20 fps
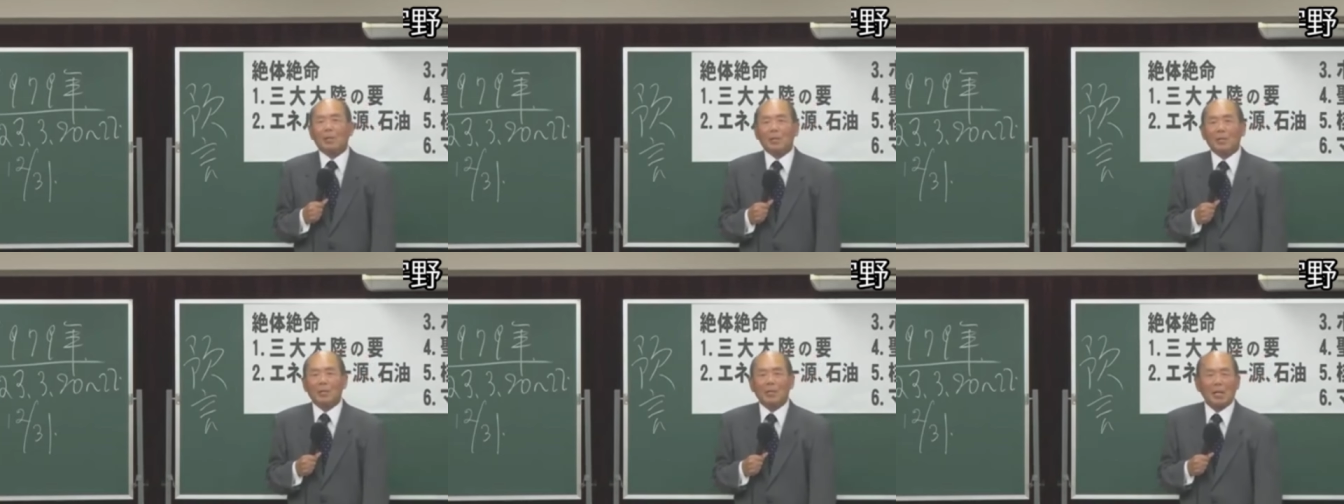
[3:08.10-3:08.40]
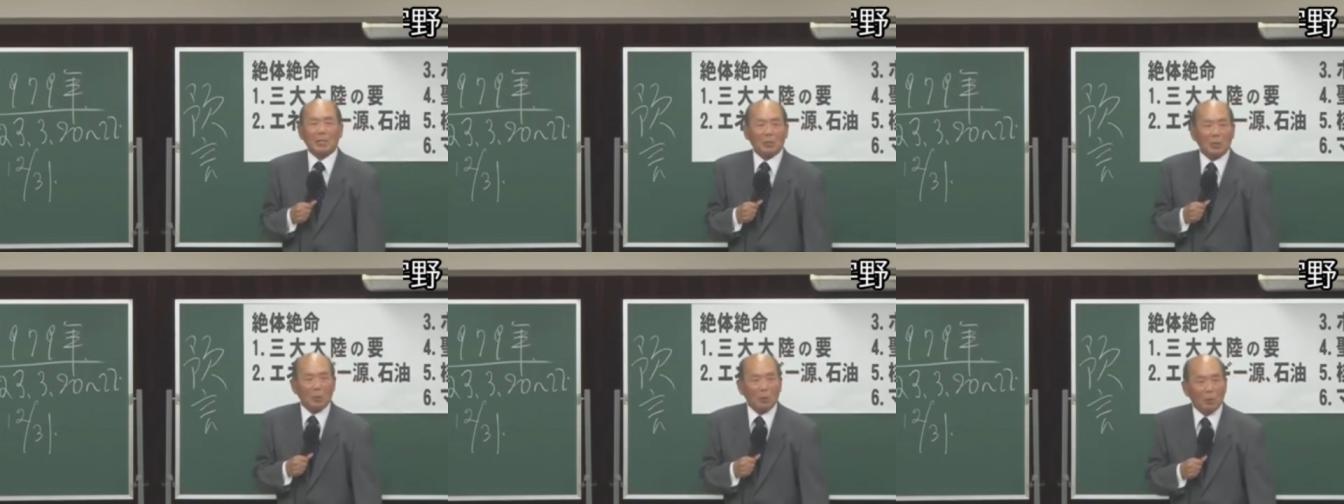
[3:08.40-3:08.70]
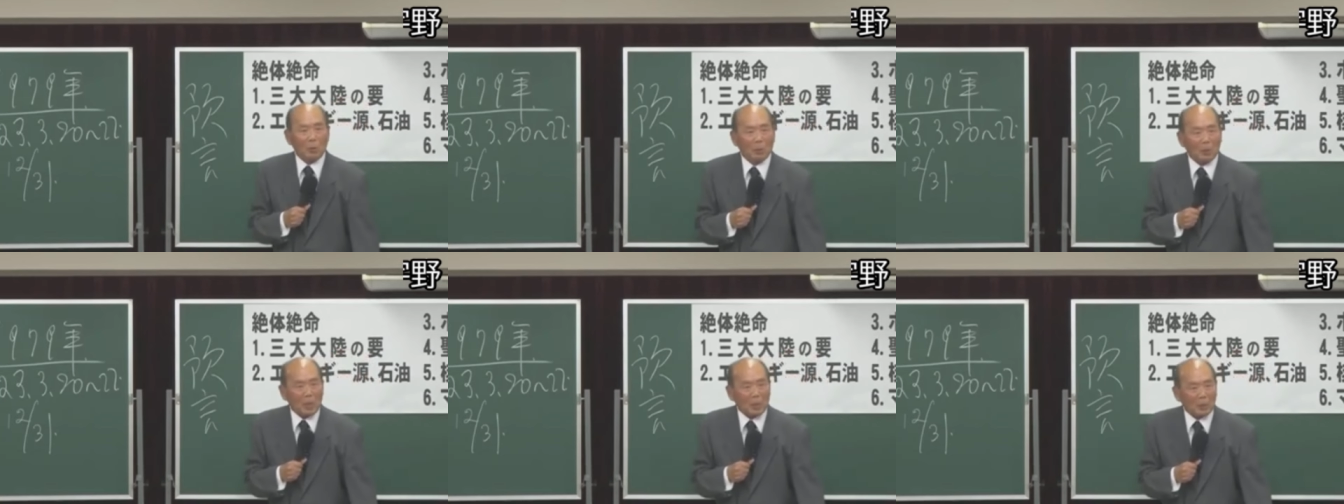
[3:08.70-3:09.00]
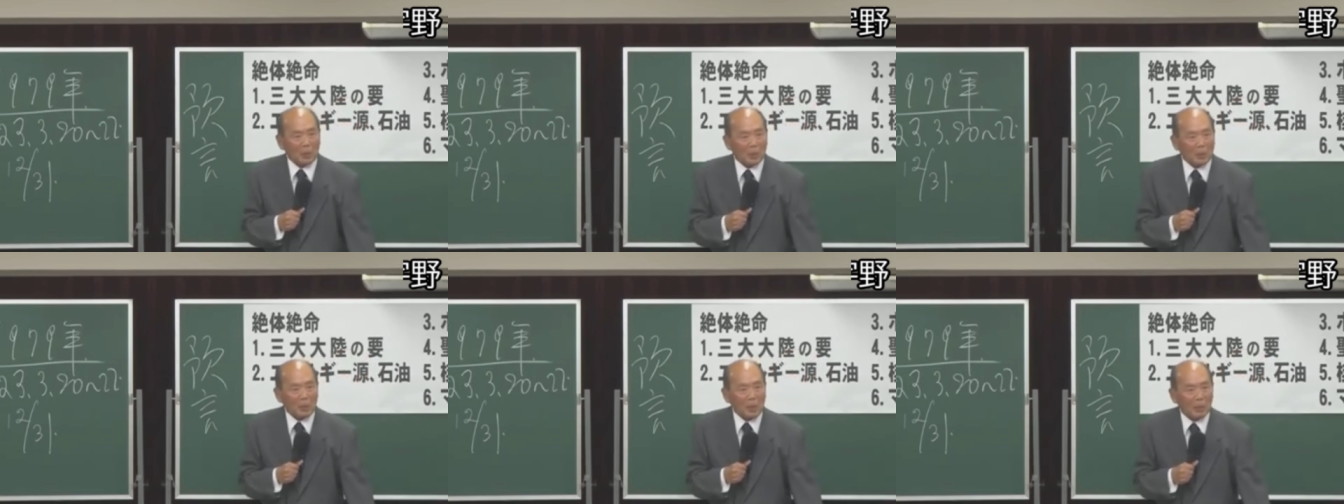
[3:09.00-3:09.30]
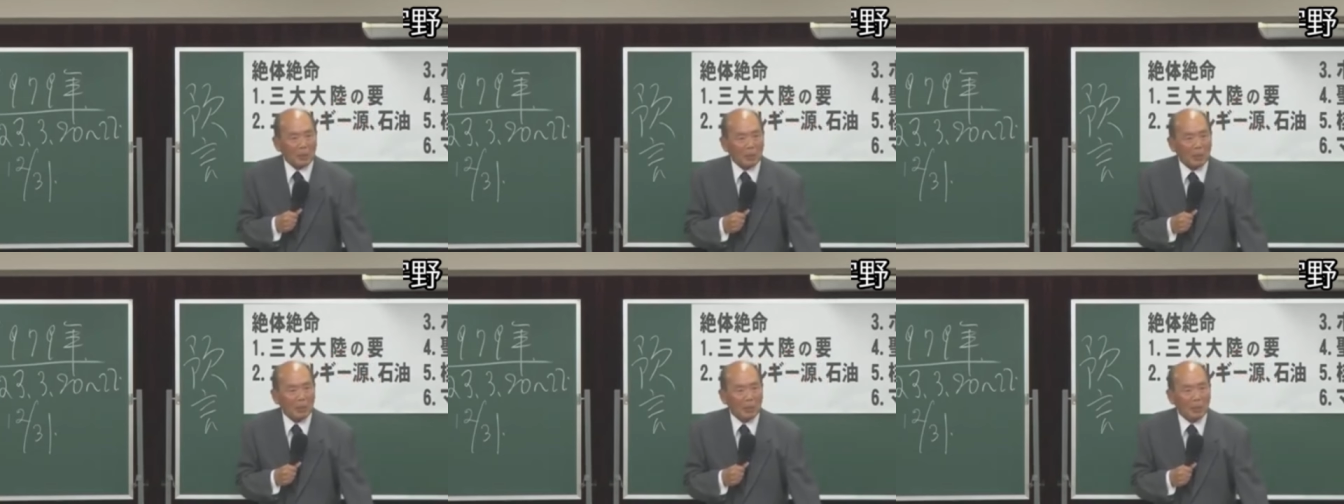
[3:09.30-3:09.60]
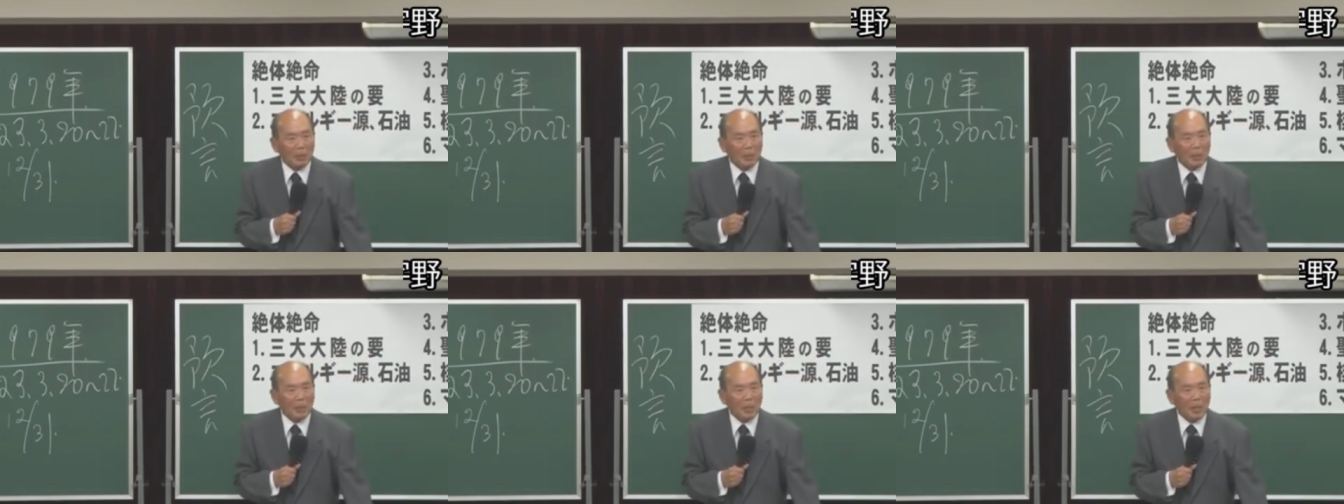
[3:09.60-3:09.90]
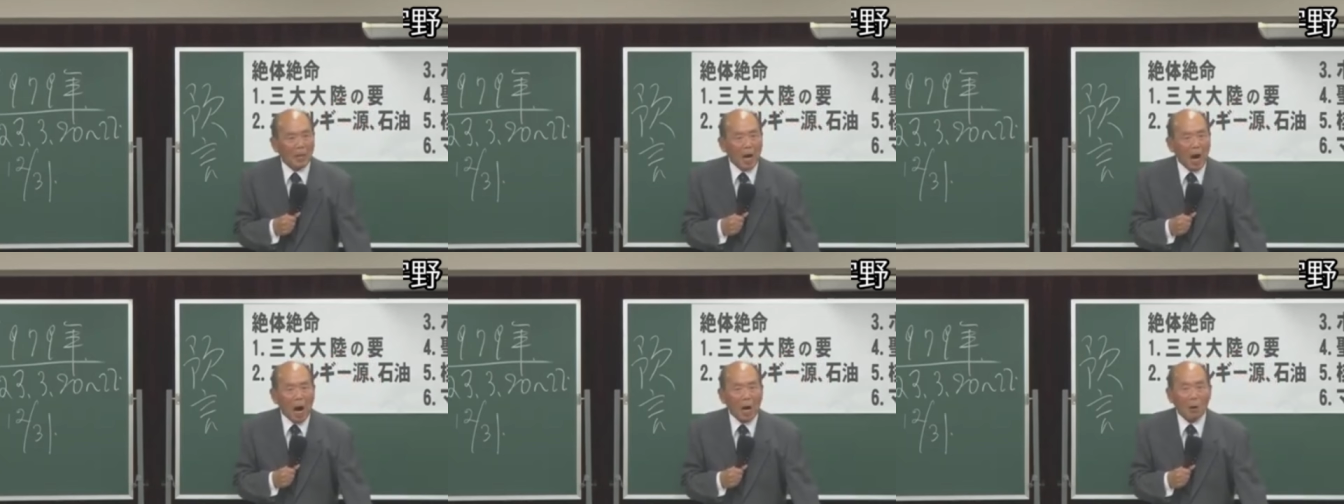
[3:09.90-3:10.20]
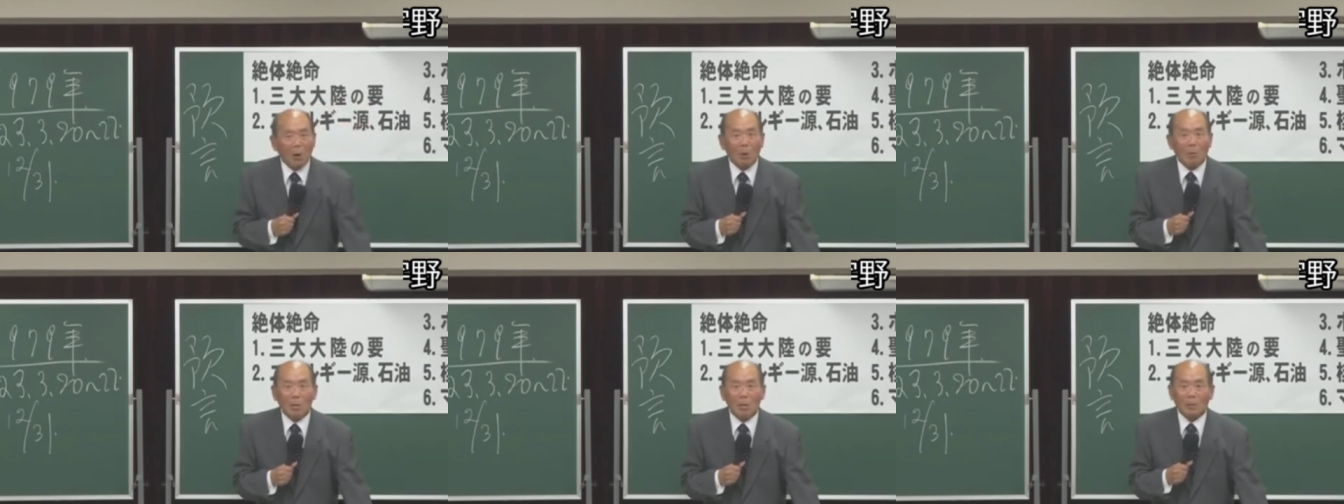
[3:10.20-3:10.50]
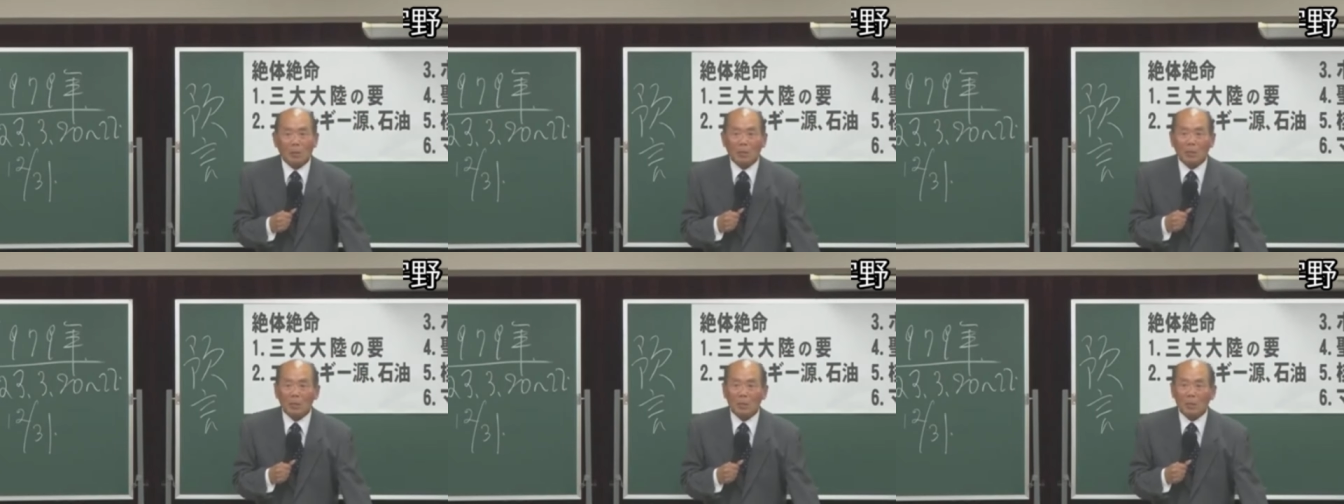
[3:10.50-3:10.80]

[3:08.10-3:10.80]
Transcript: 東日本大震災あれは皆さん